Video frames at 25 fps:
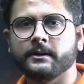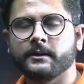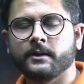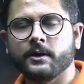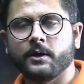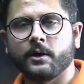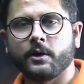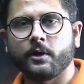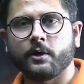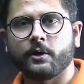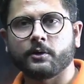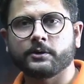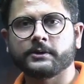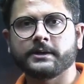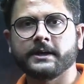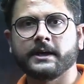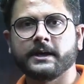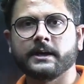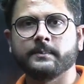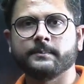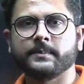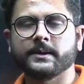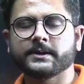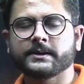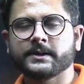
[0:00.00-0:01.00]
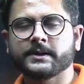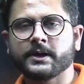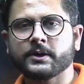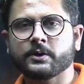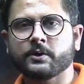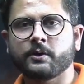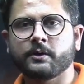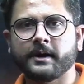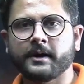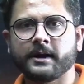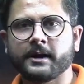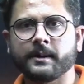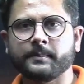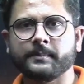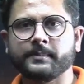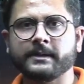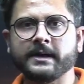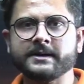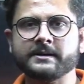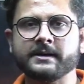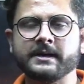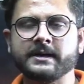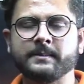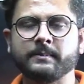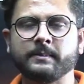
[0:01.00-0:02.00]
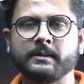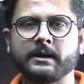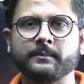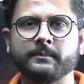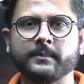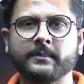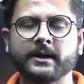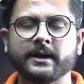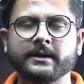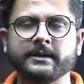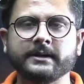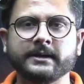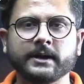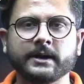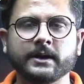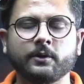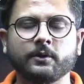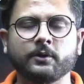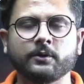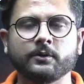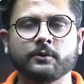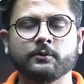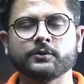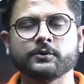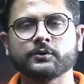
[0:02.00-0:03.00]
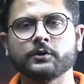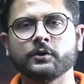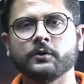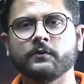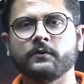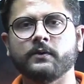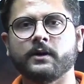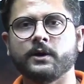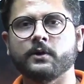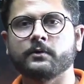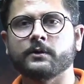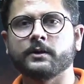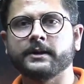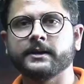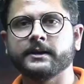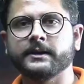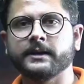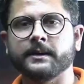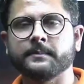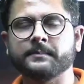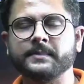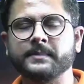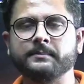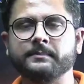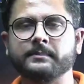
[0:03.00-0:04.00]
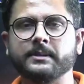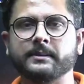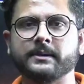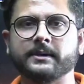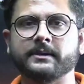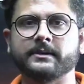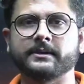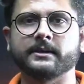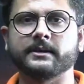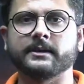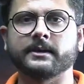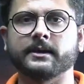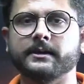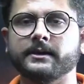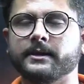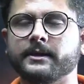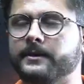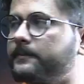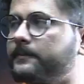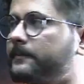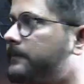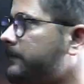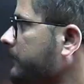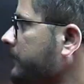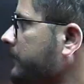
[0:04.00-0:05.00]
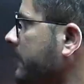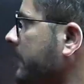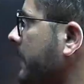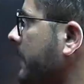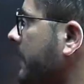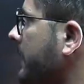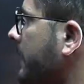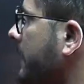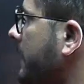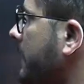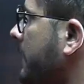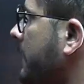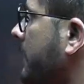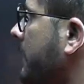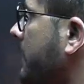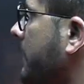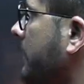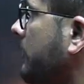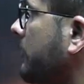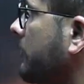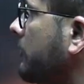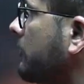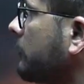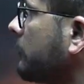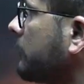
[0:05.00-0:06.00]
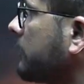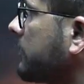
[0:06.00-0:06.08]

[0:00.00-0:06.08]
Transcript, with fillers: और सिलेबस के अकॉर्डिंग अपना स्टडी प्लान बनाइए और उसको फॉलो करिए अपनी प्रिपरेशन करिए दूसरा